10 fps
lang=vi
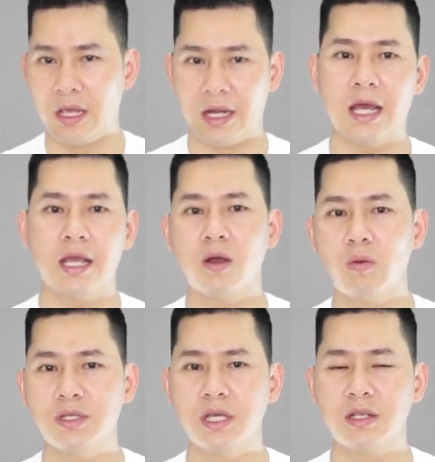hiện nay
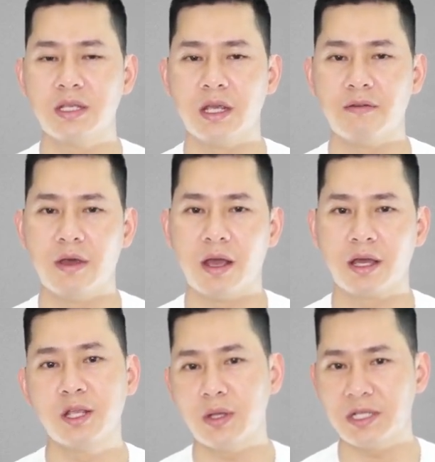không riêng gì về
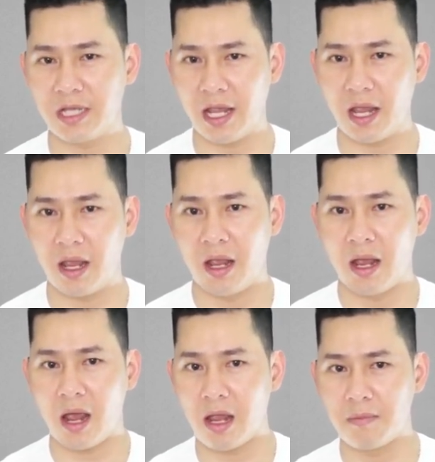kinh doanh xe
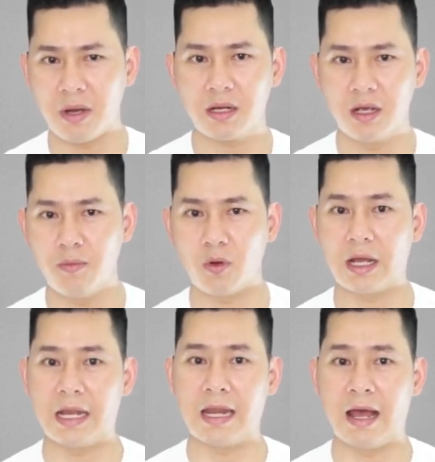hay bất cứ một
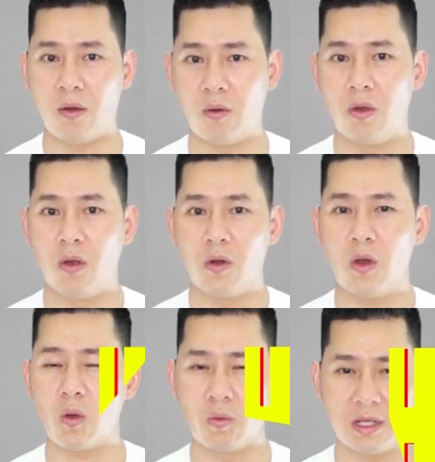ngành nào,
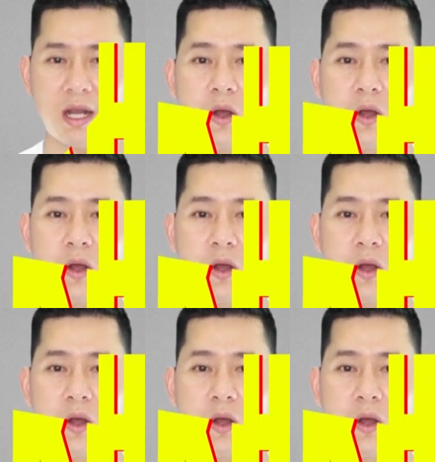nó cũng rất